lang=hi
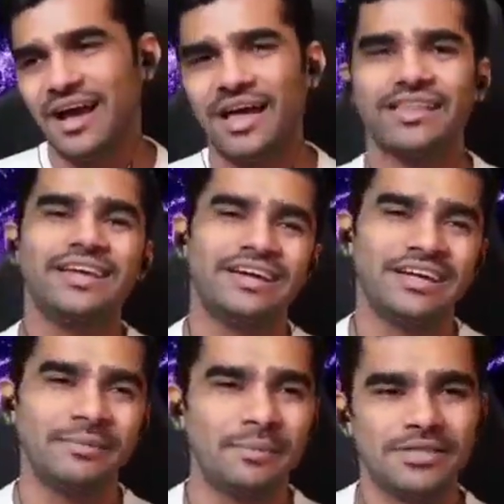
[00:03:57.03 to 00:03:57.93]
आधे
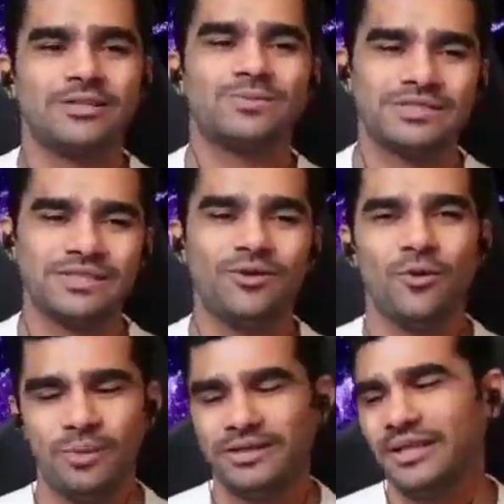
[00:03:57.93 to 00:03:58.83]
घंटे में पचास परसेंट
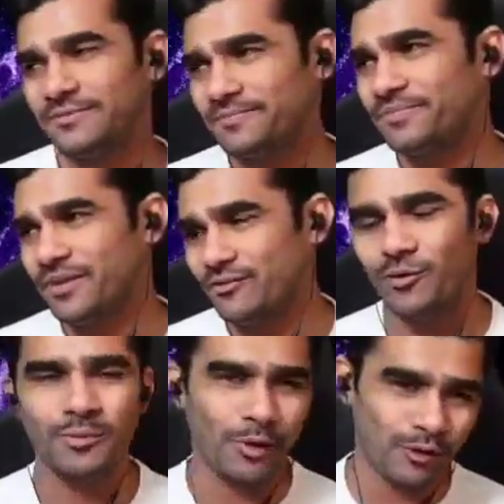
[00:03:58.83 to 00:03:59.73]
हो पाता है
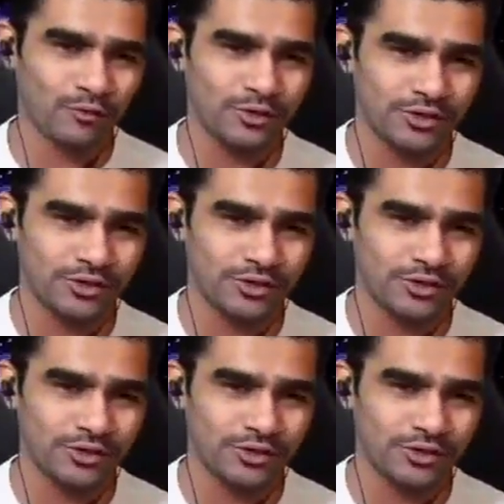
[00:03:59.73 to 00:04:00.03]
वो भी पावरफुल